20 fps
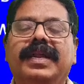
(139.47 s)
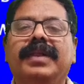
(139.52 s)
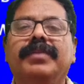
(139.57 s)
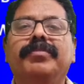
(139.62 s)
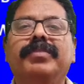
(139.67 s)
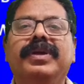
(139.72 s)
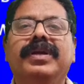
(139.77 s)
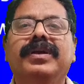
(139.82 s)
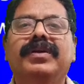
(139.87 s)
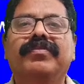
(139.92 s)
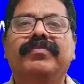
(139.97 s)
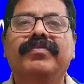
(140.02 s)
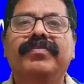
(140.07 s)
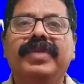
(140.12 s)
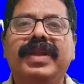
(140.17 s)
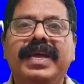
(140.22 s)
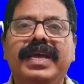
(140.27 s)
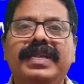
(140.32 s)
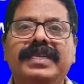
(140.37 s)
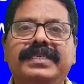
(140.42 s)
ట్రిమ్మింగ్ ఆఫ్
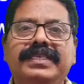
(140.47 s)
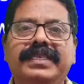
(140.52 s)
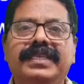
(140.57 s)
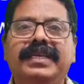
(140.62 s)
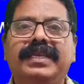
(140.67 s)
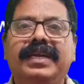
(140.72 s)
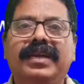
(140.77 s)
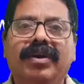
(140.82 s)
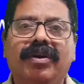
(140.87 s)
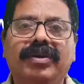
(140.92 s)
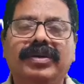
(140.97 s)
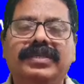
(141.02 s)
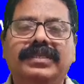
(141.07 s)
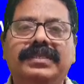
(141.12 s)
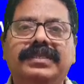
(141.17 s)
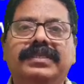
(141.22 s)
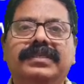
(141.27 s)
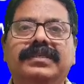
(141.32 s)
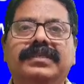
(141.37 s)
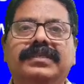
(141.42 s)
నెయిల్స్ ఇన్
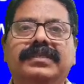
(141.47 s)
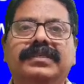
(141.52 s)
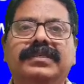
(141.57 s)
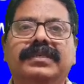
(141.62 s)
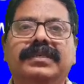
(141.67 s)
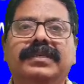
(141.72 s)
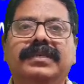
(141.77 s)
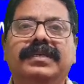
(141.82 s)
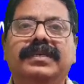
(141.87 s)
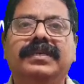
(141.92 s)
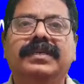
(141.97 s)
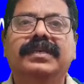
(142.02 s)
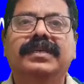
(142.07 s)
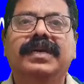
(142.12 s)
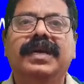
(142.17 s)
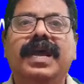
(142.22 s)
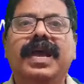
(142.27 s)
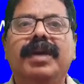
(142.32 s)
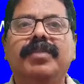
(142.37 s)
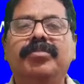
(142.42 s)
డాగ్స్
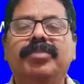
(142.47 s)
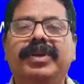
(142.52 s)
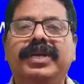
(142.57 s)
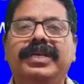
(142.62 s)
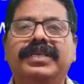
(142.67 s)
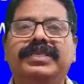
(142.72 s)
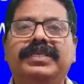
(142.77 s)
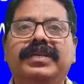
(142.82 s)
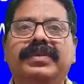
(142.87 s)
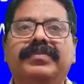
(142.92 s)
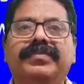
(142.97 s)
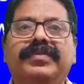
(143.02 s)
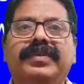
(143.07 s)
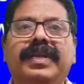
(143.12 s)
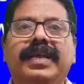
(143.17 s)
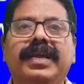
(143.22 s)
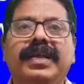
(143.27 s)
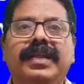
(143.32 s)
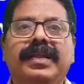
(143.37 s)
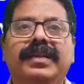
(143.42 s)
యాంపిటేషన్ ఆఫ్
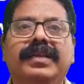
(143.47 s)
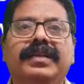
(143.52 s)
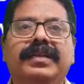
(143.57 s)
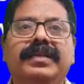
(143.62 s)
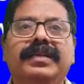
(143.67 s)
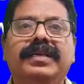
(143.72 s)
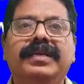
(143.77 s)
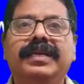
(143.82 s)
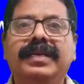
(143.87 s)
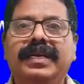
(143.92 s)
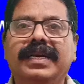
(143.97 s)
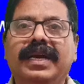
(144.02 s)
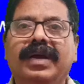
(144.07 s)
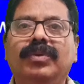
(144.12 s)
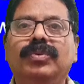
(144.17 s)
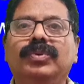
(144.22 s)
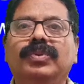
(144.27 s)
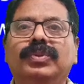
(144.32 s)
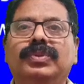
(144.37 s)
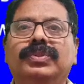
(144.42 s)
tail in
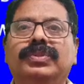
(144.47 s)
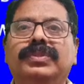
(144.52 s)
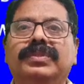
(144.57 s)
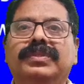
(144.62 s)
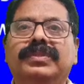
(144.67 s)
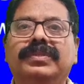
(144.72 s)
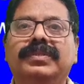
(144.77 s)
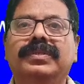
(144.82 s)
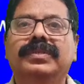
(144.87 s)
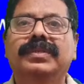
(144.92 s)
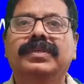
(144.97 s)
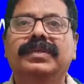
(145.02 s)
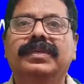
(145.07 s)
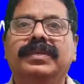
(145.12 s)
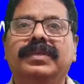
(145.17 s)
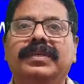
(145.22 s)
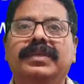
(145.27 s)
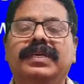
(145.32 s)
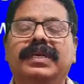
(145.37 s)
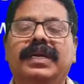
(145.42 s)
cows,
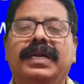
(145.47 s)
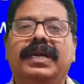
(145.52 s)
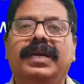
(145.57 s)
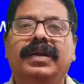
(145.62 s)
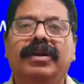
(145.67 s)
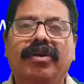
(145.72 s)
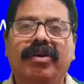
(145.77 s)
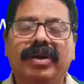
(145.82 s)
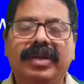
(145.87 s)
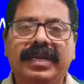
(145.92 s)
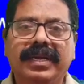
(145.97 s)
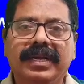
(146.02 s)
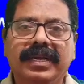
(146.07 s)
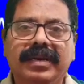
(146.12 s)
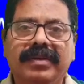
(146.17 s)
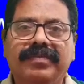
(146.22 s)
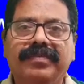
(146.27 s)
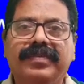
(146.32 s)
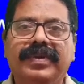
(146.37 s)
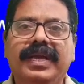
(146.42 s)
docking
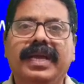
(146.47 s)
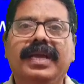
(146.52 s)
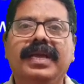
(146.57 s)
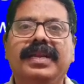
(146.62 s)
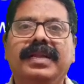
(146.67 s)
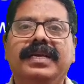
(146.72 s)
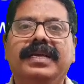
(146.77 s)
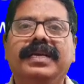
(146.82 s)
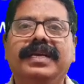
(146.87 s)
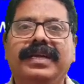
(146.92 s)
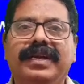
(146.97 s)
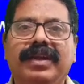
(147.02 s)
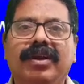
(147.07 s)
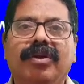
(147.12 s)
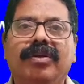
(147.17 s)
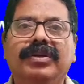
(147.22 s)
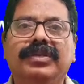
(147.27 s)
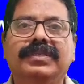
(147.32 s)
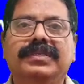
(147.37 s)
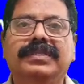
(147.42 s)
of tail in
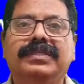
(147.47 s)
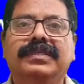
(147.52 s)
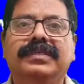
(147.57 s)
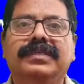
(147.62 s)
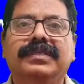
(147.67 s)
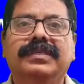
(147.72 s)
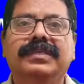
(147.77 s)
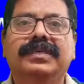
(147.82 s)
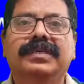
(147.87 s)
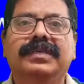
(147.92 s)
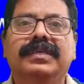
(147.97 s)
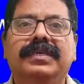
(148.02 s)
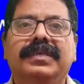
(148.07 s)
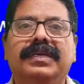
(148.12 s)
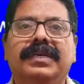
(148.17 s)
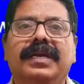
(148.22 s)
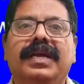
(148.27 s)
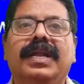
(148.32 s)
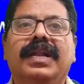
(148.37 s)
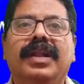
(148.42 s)
dogs,
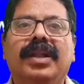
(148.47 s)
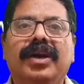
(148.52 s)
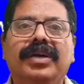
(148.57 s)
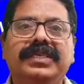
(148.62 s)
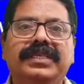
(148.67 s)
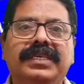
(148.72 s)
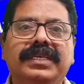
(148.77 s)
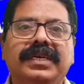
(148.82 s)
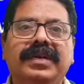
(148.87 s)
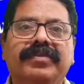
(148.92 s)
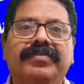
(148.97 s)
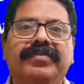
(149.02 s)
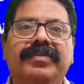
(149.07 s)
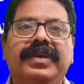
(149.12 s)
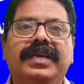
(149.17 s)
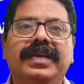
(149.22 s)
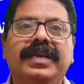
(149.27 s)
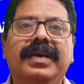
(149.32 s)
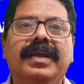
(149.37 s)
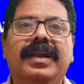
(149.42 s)
నాచింగ్ ఆఫ్
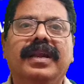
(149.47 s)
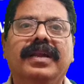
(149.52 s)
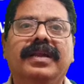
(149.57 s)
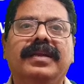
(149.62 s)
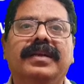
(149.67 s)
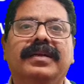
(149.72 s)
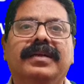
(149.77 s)
ఇయర్